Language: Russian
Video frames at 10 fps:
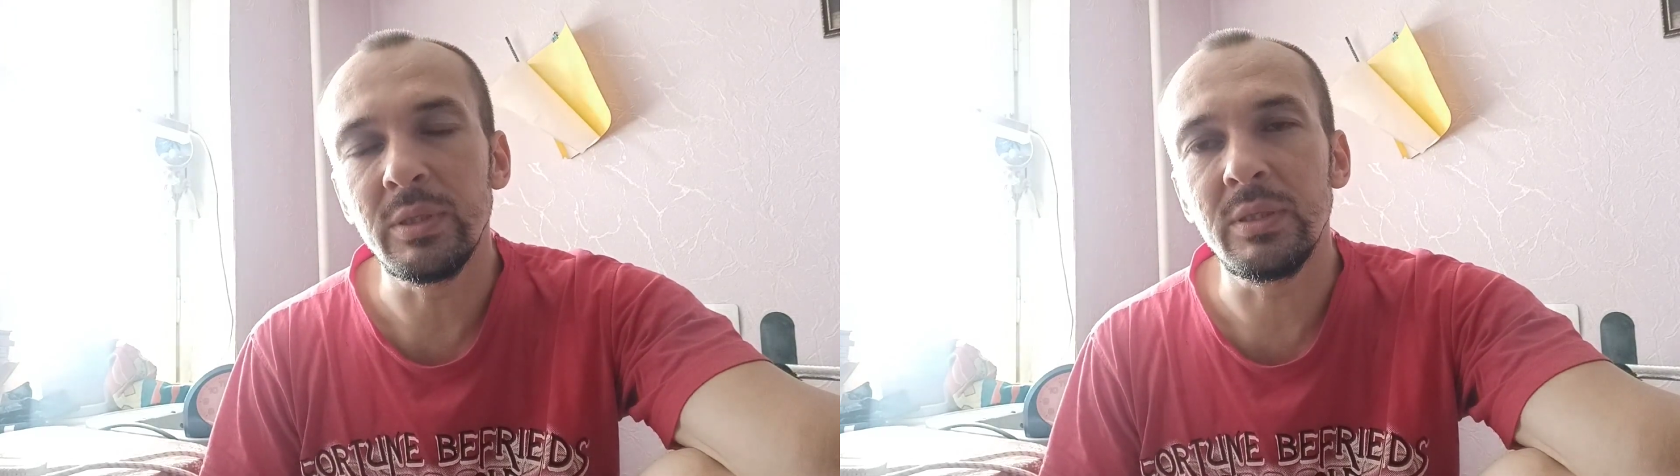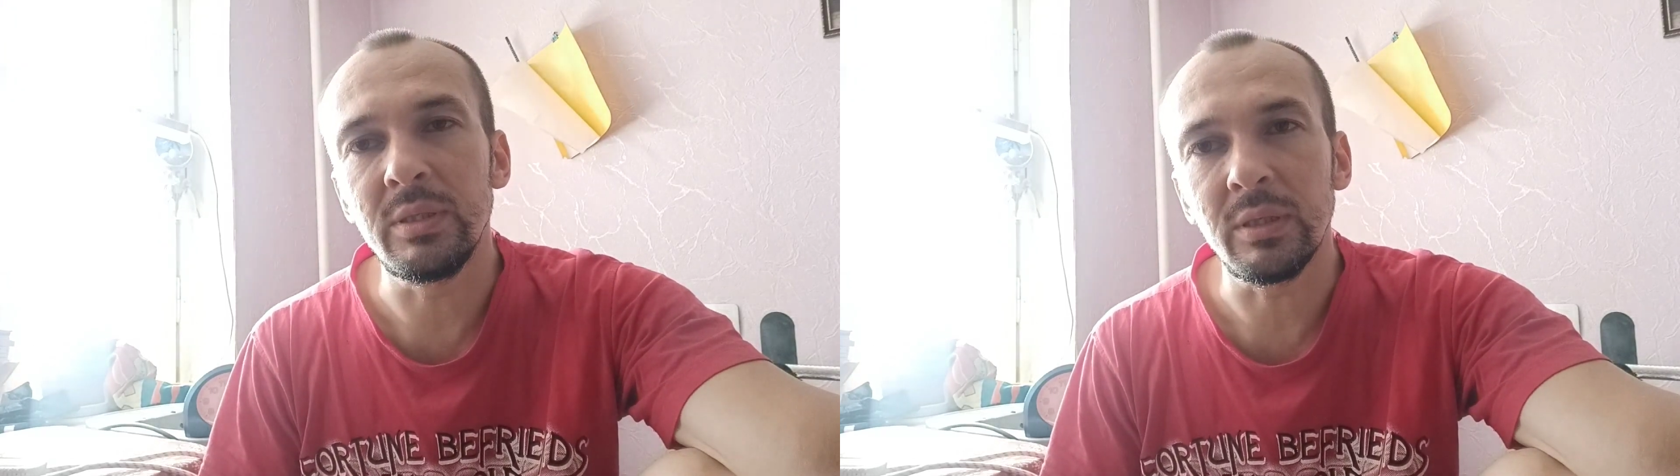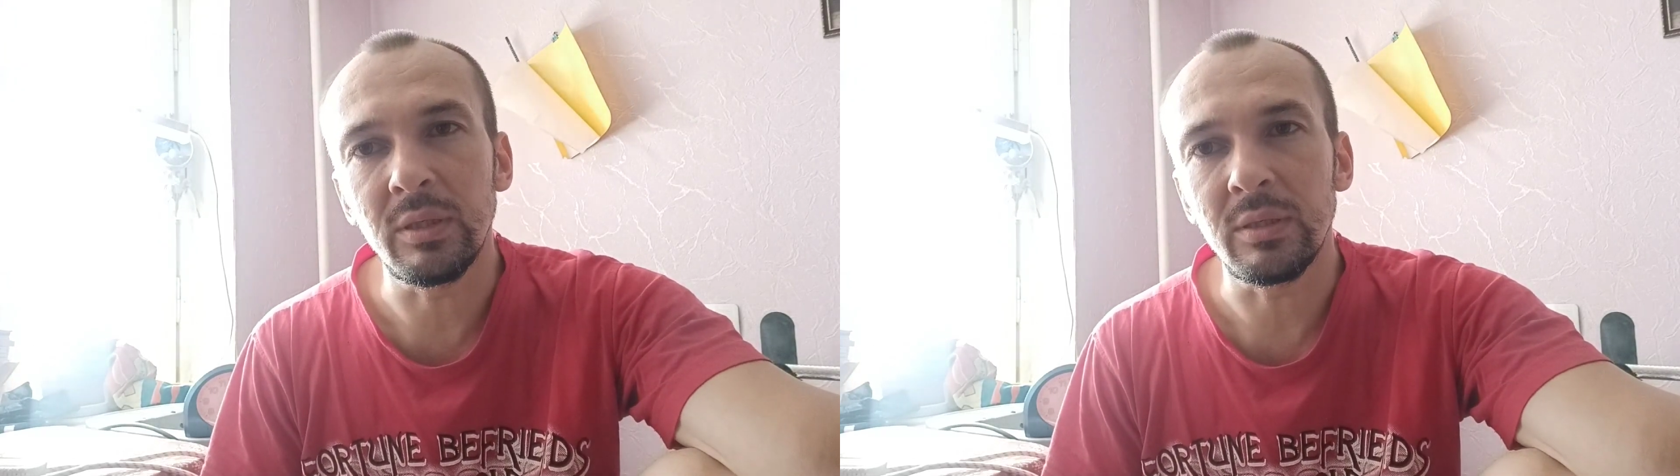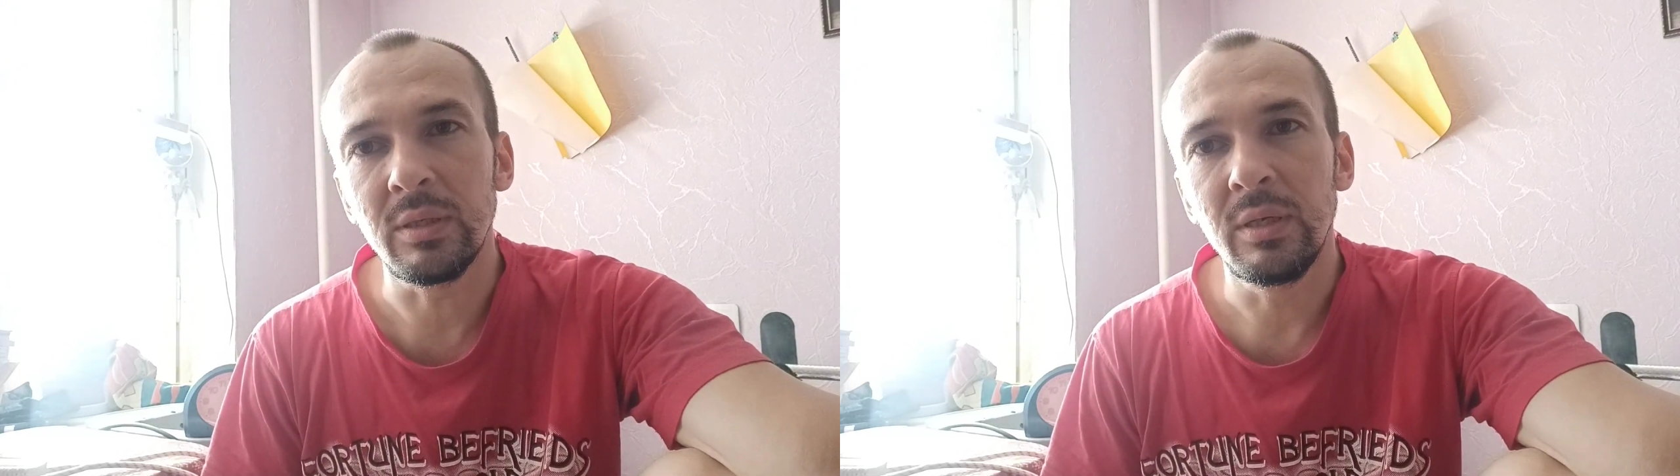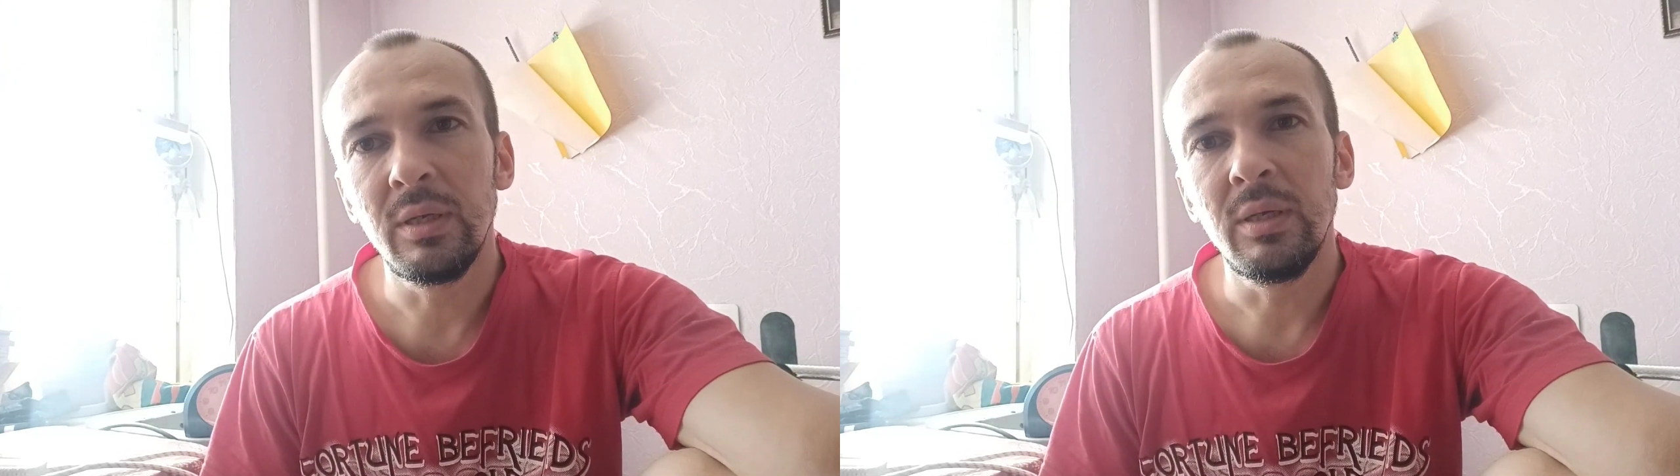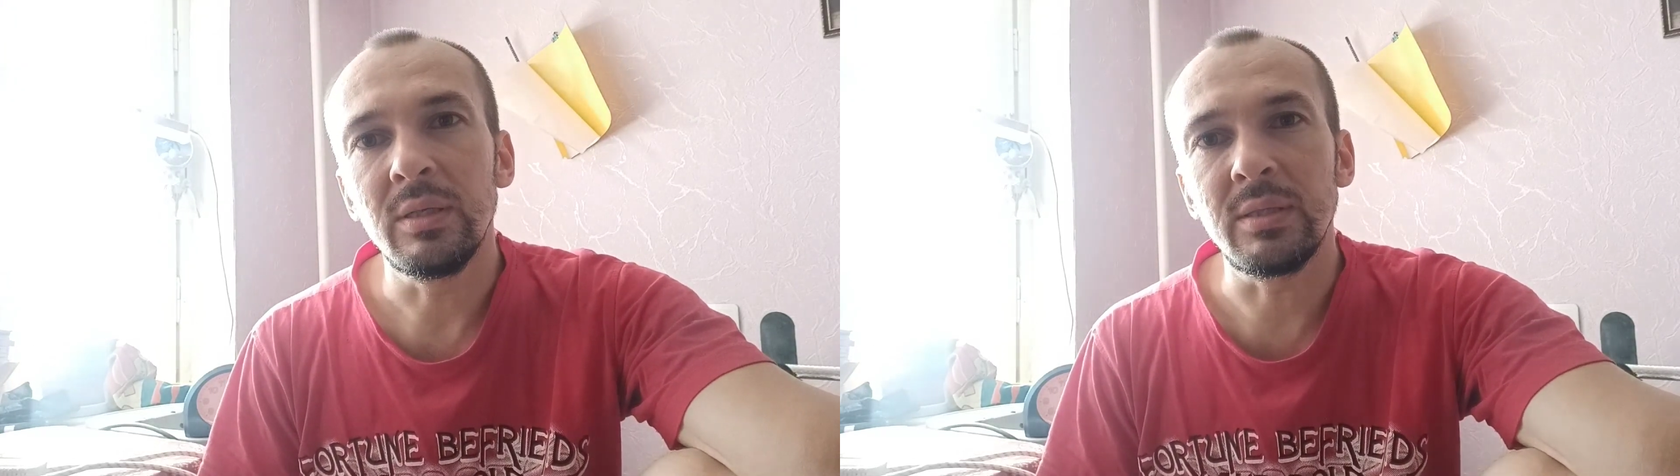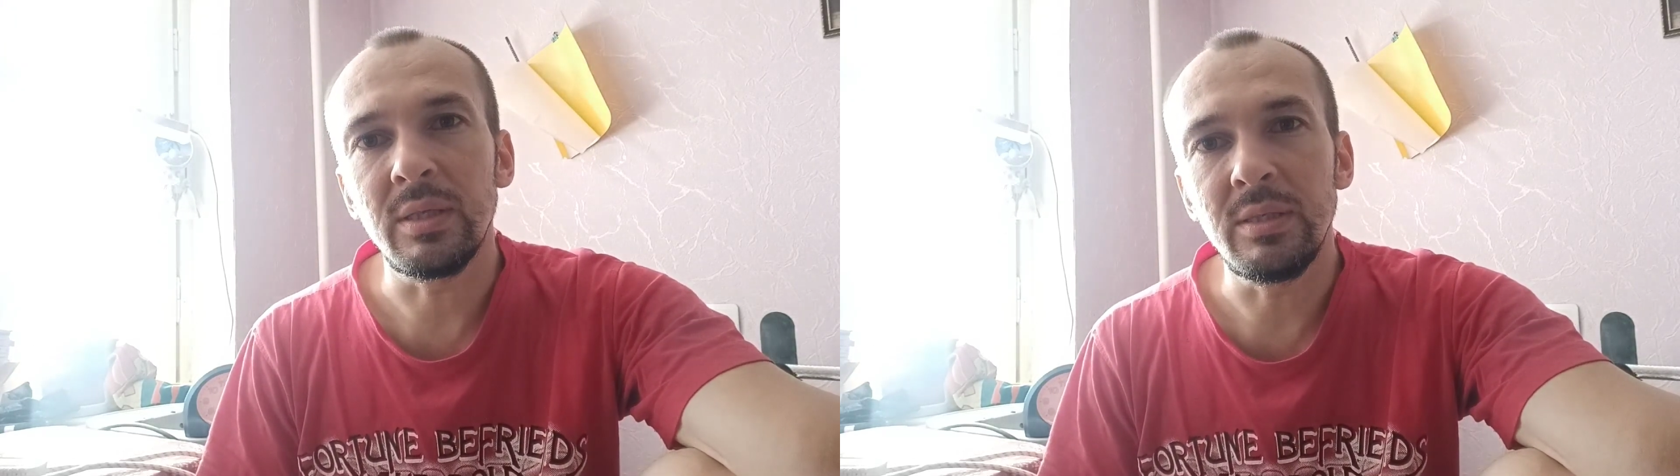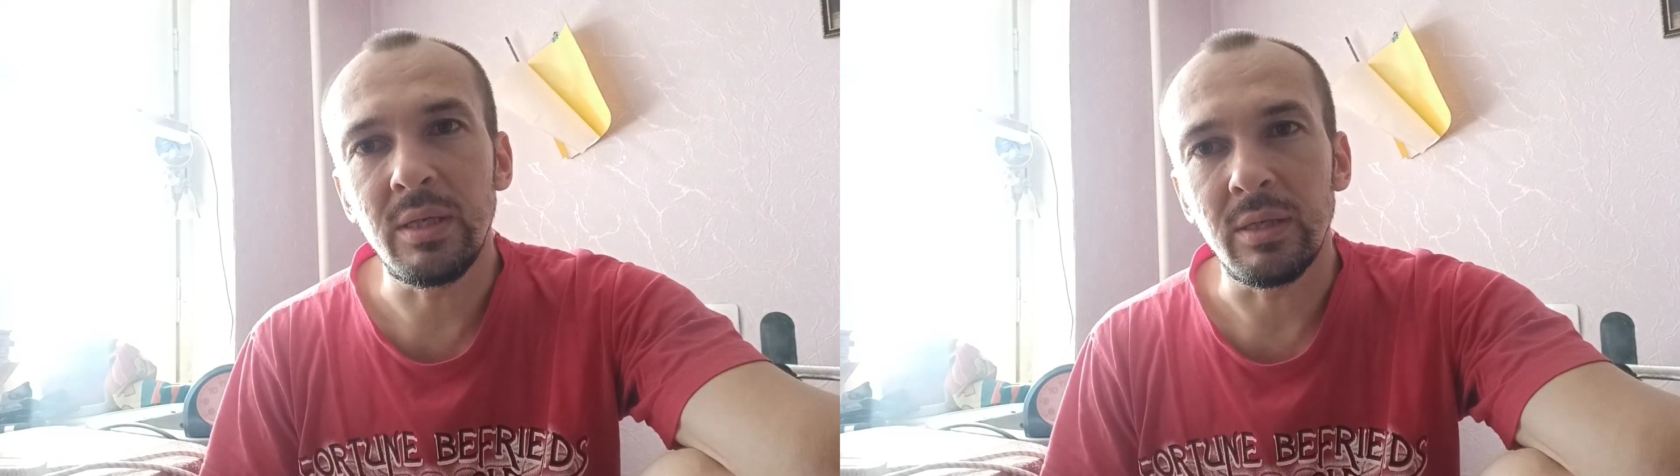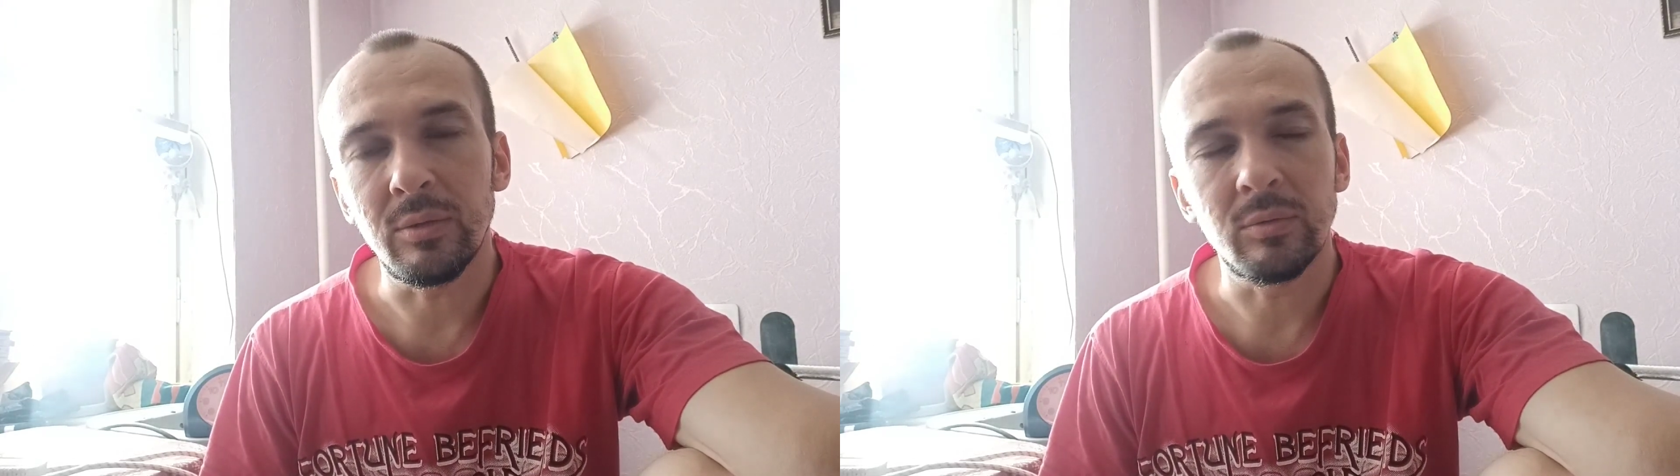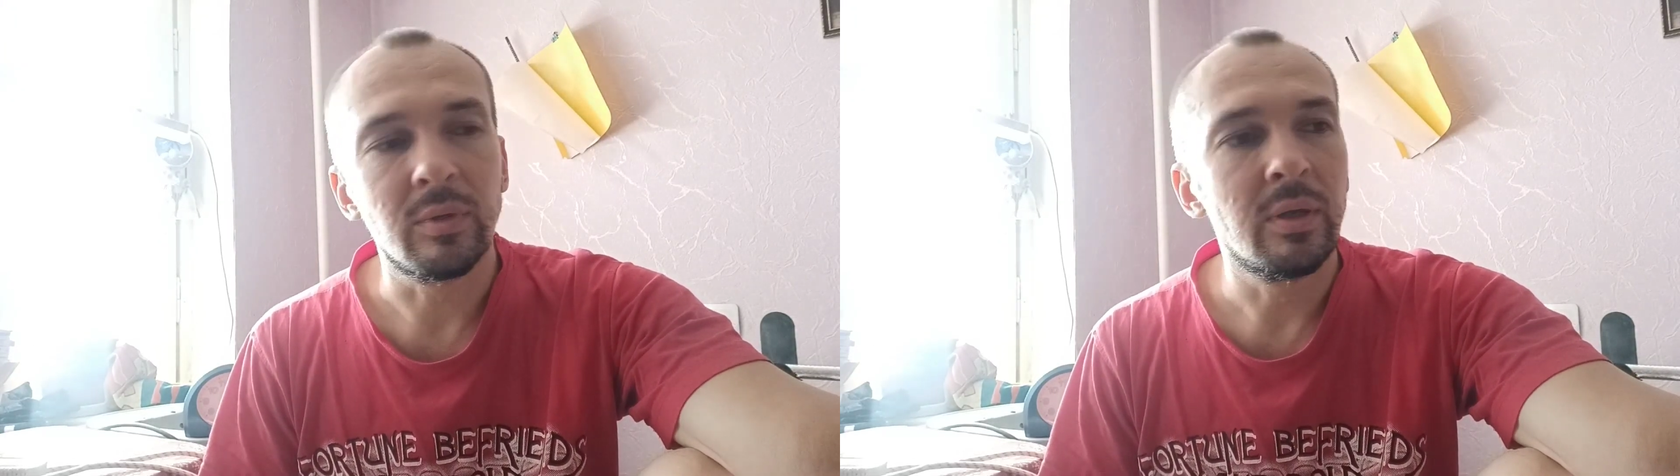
сделать за день.